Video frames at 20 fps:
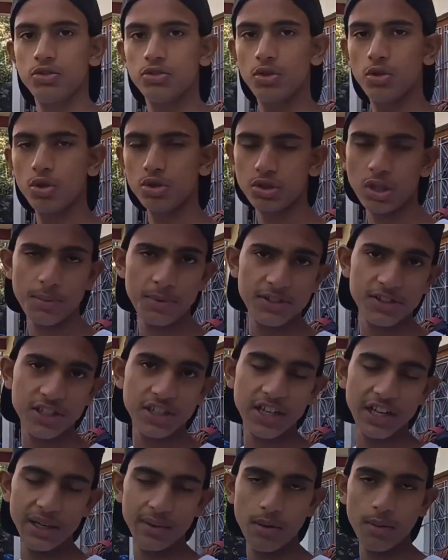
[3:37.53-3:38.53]
तो so, दोस्तों अभी
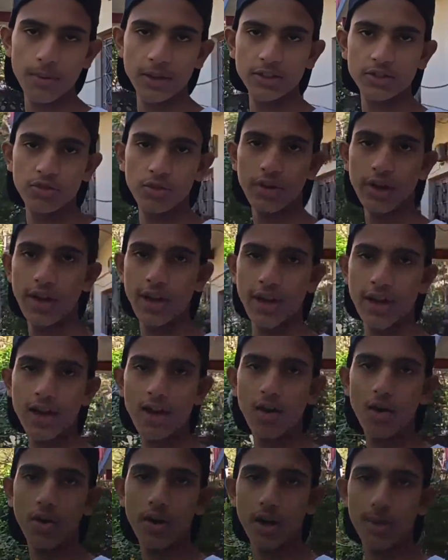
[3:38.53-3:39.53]
चटनी भी बन चुकी है
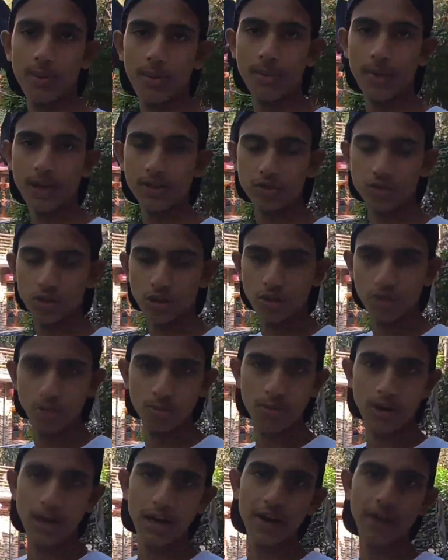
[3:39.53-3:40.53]
और अभी मैं आ चुका हूँ
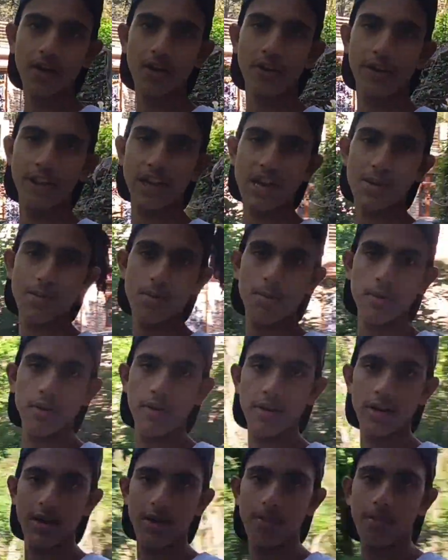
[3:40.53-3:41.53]
बाहर और यहाँ पे बन
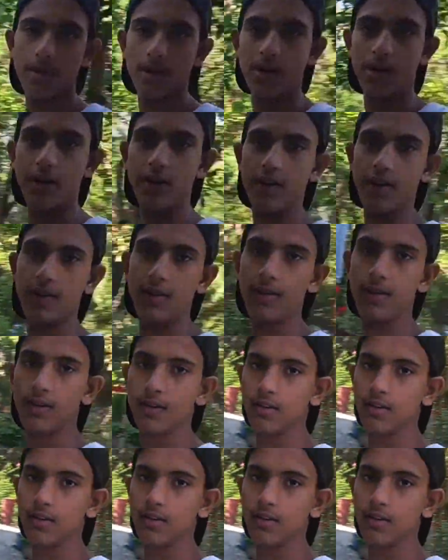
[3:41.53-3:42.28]
रहे हैं परांठे